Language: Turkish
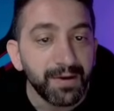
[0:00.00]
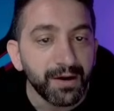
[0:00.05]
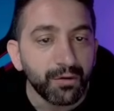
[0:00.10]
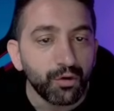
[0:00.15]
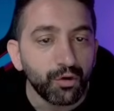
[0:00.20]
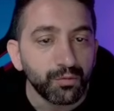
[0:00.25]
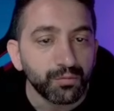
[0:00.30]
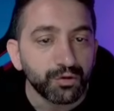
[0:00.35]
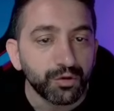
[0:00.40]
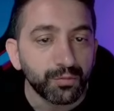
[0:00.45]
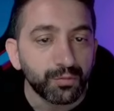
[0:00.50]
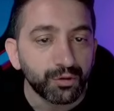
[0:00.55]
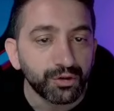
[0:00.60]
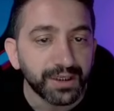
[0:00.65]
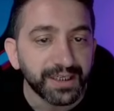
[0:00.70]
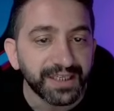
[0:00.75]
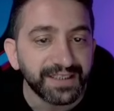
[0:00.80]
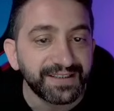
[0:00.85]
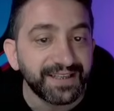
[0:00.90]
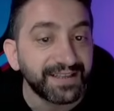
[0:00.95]
Kime komşu
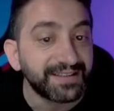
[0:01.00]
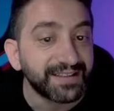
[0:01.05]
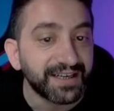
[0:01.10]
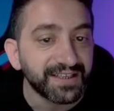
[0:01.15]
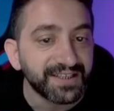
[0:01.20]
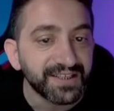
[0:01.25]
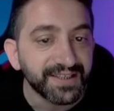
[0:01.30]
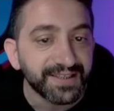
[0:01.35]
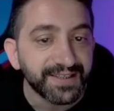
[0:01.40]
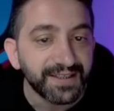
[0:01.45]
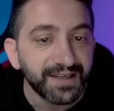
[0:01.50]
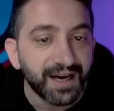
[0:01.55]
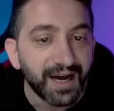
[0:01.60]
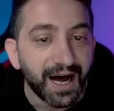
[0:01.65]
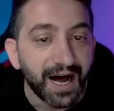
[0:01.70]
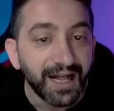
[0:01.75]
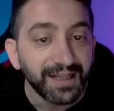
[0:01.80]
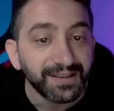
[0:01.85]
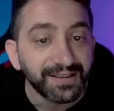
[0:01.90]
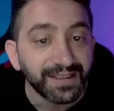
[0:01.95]
buradaki teta
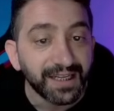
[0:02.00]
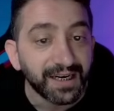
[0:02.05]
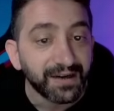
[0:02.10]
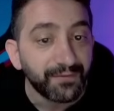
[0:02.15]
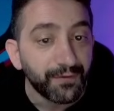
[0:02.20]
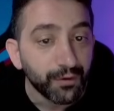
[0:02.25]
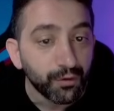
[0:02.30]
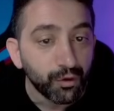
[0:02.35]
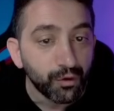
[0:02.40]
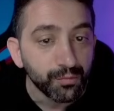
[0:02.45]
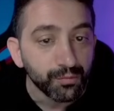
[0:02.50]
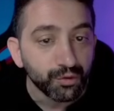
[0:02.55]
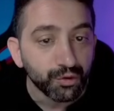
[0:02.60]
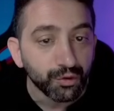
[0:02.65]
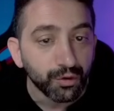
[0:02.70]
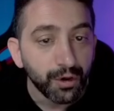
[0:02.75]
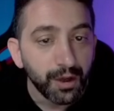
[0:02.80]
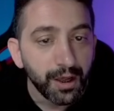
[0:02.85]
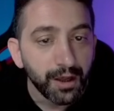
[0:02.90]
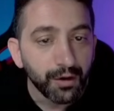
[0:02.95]
açısı? Alt tarafa
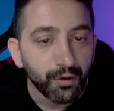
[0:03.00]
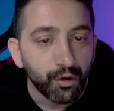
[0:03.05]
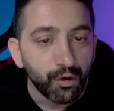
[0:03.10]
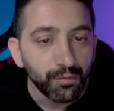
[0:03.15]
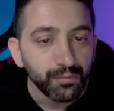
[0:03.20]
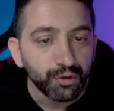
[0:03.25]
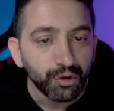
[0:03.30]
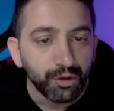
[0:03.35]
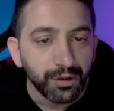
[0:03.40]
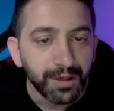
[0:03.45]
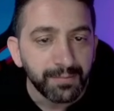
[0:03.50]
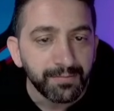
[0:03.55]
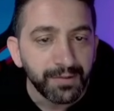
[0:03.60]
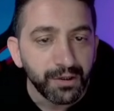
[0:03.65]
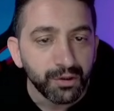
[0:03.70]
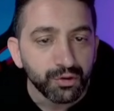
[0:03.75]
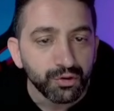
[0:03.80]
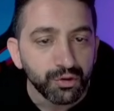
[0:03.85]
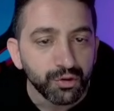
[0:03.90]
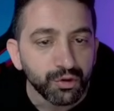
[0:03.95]
komşu. Komşu
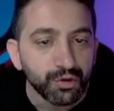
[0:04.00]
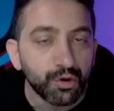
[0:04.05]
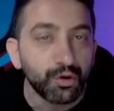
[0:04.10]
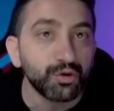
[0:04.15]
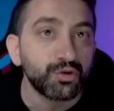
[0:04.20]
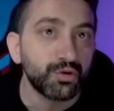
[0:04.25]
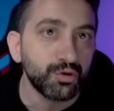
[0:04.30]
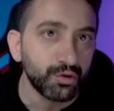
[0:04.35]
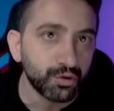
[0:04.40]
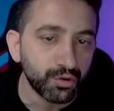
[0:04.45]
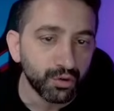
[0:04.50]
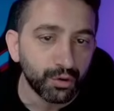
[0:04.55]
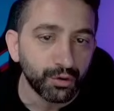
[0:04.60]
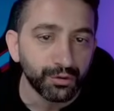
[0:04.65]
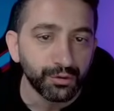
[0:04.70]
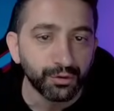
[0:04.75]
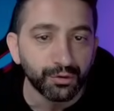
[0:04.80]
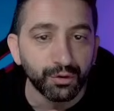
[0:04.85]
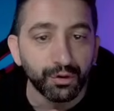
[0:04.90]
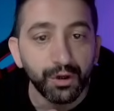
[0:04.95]
olan biliyorsunuz kosinüs
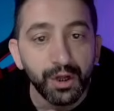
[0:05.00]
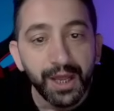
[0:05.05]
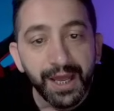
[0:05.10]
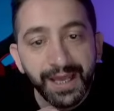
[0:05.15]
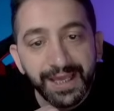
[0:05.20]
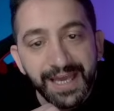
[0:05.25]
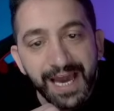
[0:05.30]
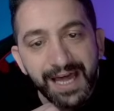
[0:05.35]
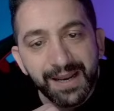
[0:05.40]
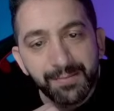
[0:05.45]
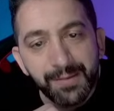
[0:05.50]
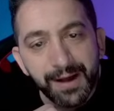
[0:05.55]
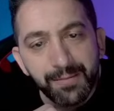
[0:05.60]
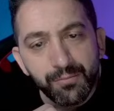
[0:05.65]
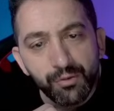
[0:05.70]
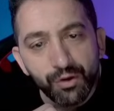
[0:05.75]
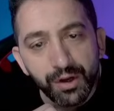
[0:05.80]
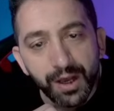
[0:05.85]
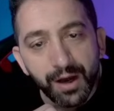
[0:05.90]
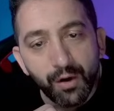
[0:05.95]
oluyordu. Yani
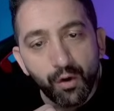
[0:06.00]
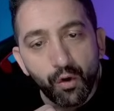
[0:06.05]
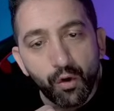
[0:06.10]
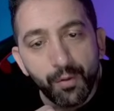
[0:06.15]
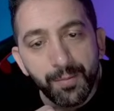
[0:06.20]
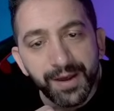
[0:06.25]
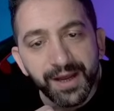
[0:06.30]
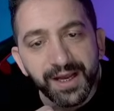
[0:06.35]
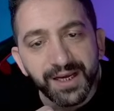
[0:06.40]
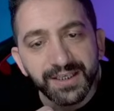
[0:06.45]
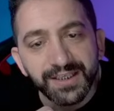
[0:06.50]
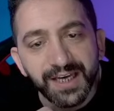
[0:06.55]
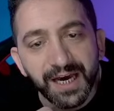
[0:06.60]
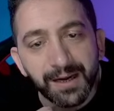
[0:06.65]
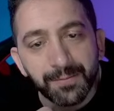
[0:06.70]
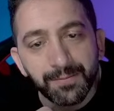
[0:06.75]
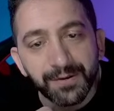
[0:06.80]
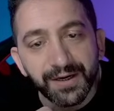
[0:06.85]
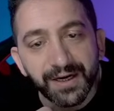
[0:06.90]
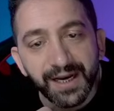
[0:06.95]
ben buraya omega
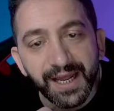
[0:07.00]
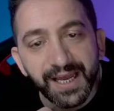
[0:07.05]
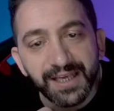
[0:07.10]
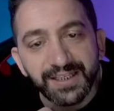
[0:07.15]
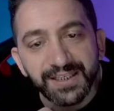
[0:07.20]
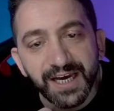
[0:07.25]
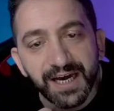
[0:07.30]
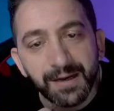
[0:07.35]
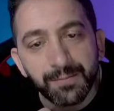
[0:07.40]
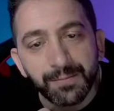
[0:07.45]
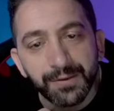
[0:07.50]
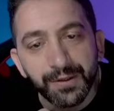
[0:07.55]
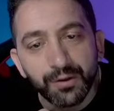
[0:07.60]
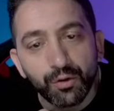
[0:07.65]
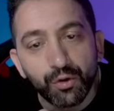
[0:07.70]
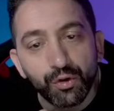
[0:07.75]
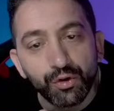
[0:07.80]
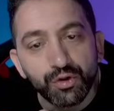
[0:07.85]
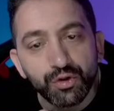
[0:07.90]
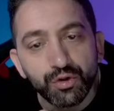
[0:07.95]
çarpı r
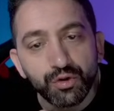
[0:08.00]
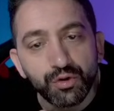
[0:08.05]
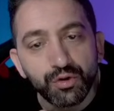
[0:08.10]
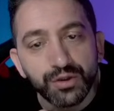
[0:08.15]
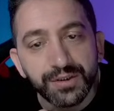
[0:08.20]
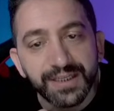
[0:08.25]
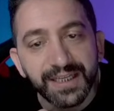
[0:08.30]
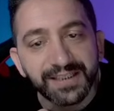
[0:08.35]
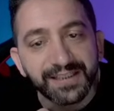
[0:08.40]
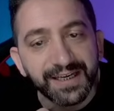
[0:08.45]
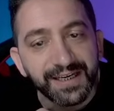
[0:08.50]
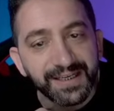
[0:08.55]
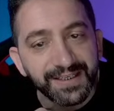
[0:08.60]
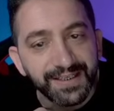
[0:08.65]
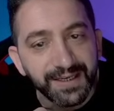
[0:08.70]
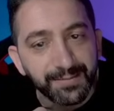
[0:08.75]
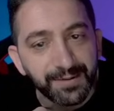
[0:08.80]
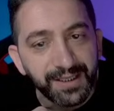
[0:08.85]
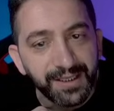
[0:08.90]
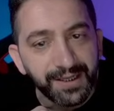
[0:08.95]
çarpı kosinüs teta
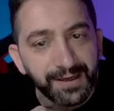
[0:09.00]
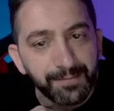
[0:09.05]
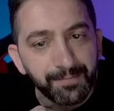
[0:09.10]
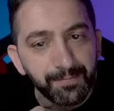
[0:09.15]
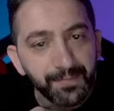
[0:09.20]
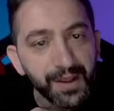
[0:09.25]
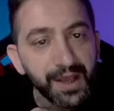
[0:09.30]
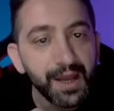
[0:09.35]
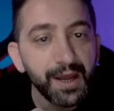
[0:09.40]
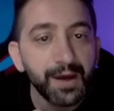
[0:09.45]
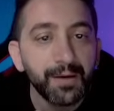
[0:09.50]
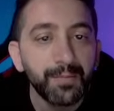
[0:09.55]
yazabilirim.